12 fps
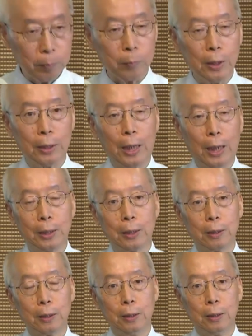他
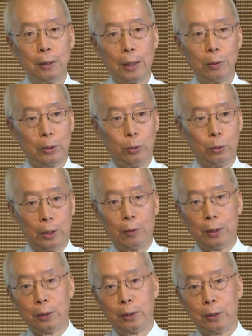他又举到那个
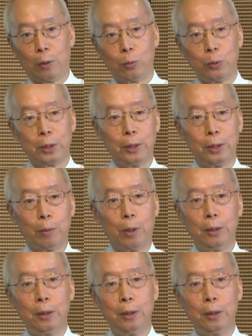小故事，有嘛，